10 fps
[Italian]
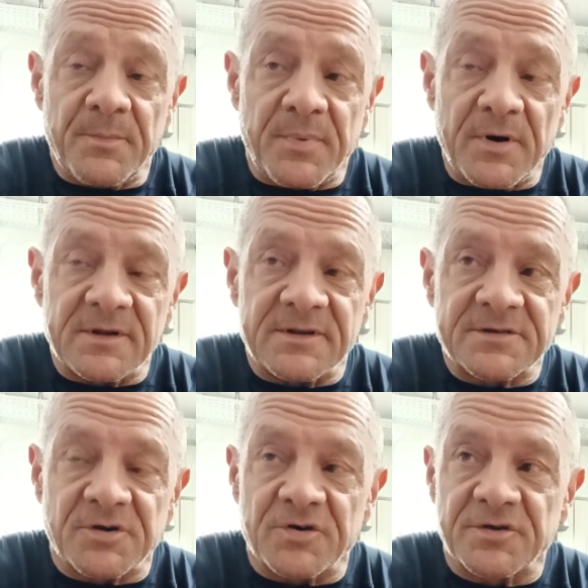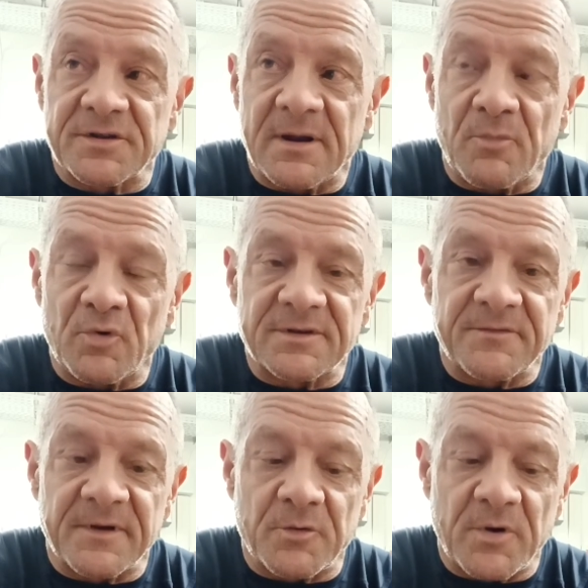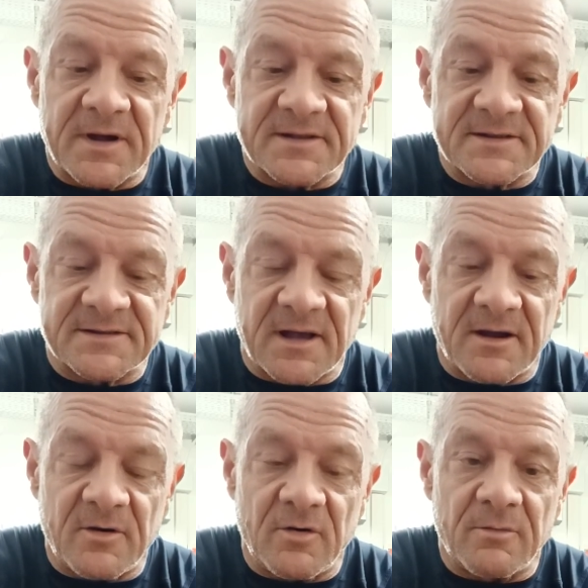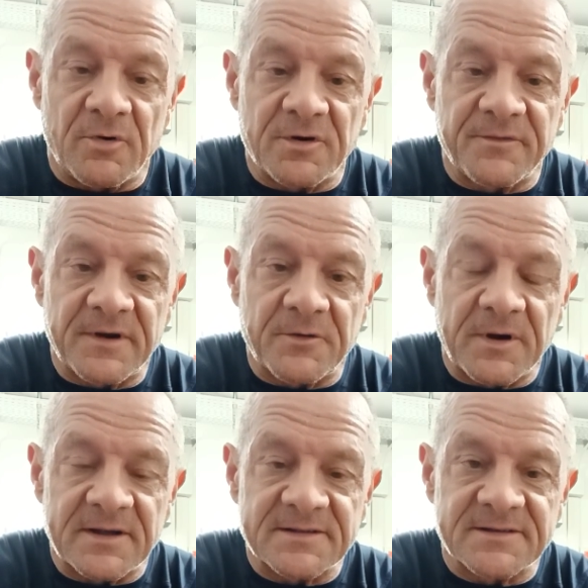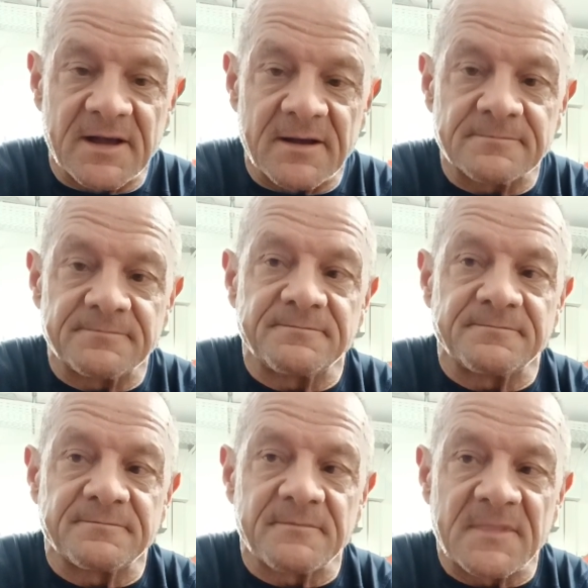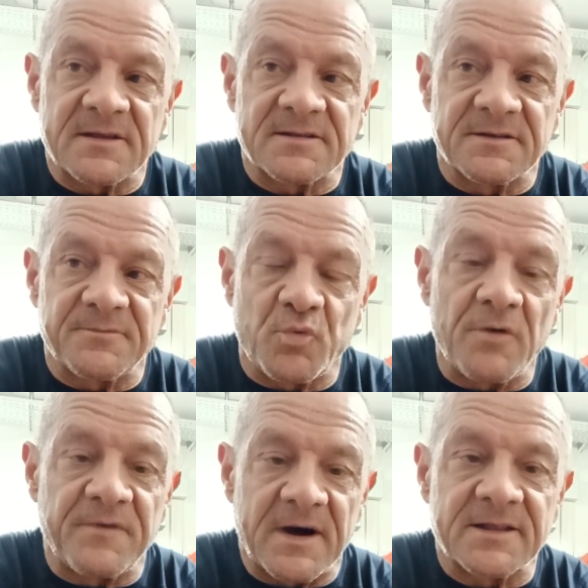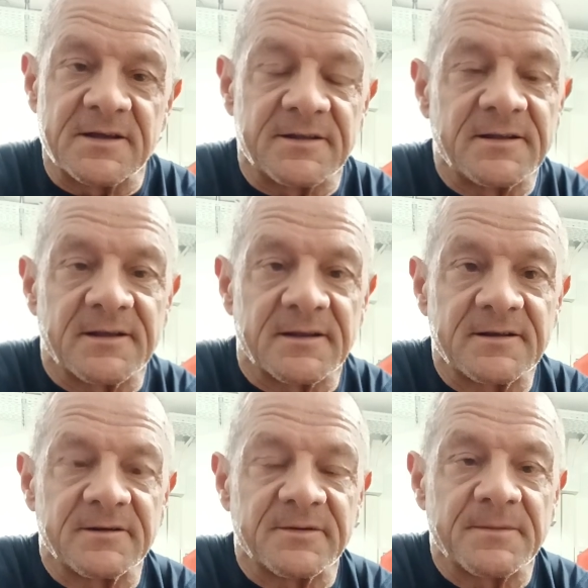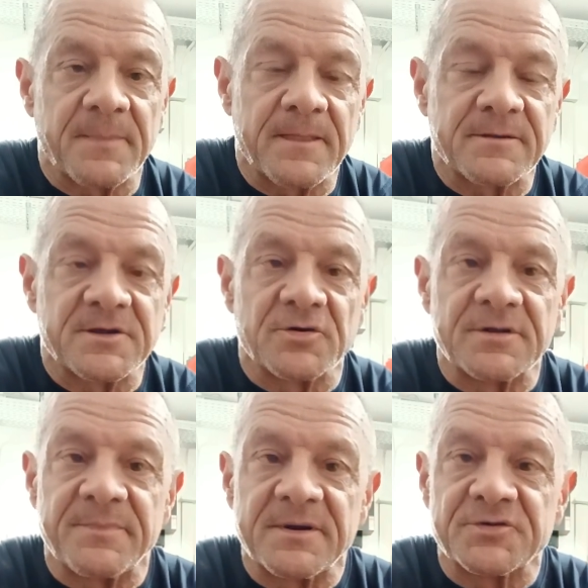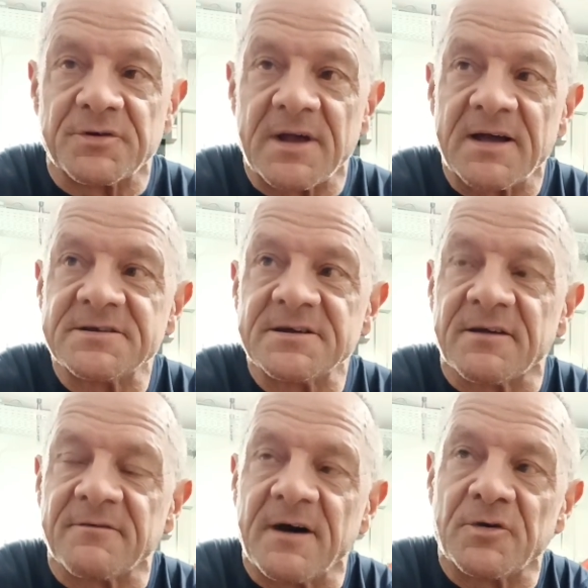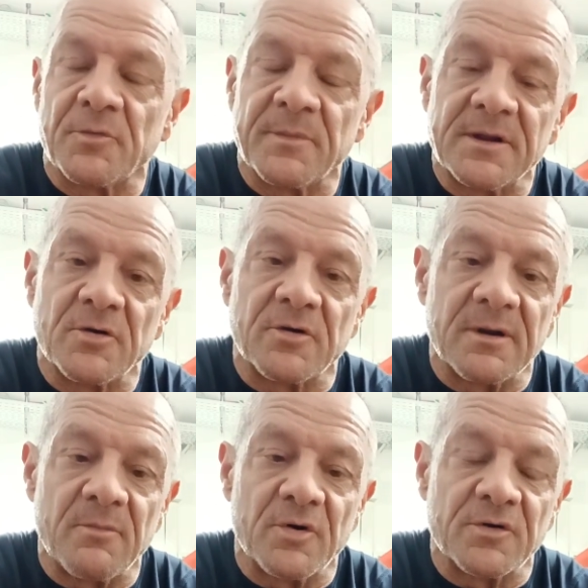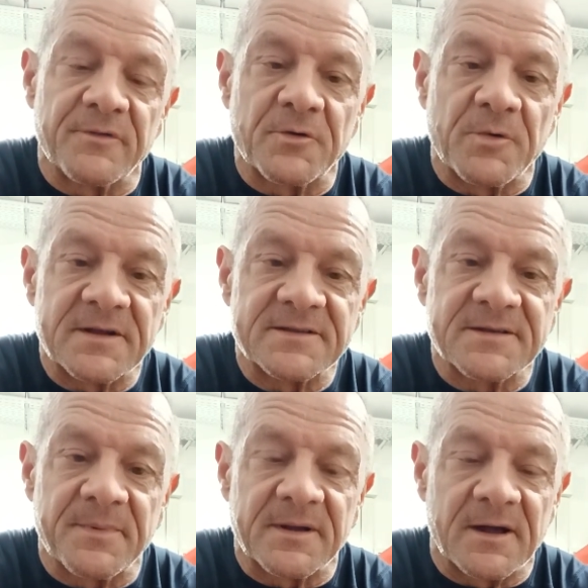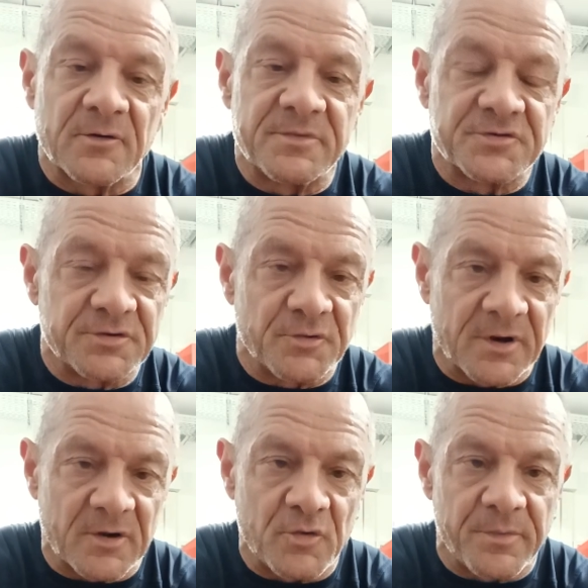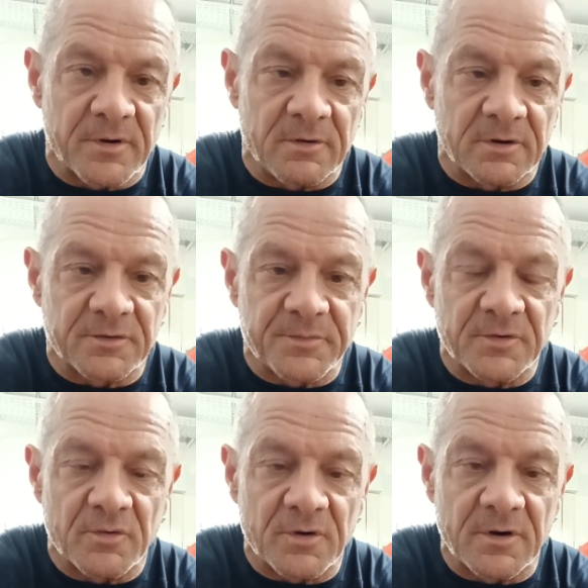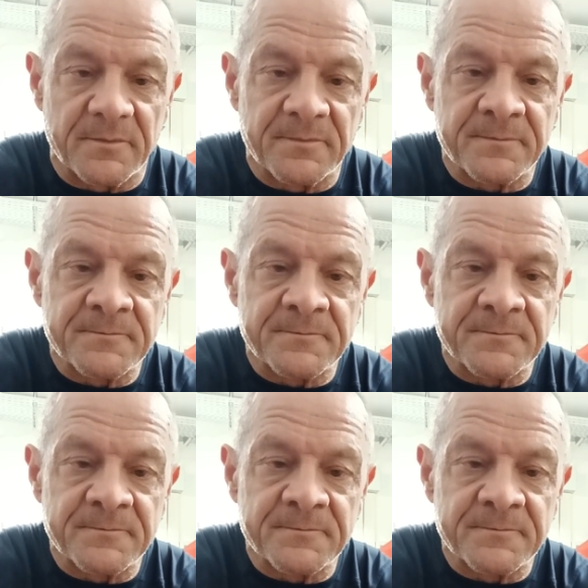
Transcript: Poi il discorso della multifrequenza o monofrequenza, si può fare dei tentativi. Ci sono dei personaggi che vanno meglio con la monofrequenza perché hanno bisogno di un recupero molto più lungo